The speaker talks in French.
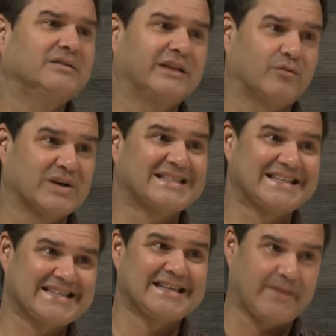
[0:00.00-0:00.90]
des fois
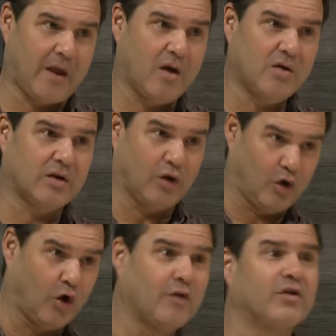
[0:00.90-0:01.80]
6-7 heures,
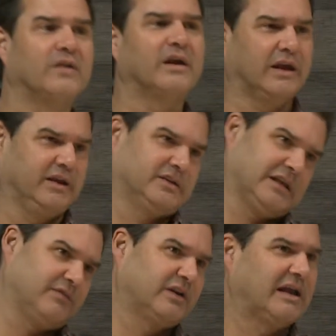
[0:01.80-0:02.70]
revenir. Et vous
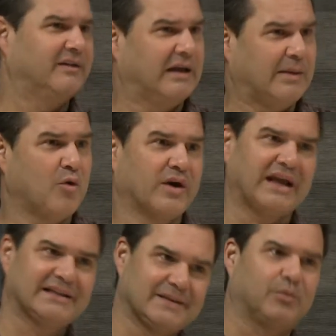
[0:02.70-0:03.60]
savez qu'à
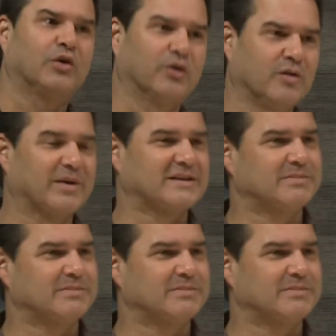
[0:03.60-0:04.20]
Montréal, c'est pas une partie avec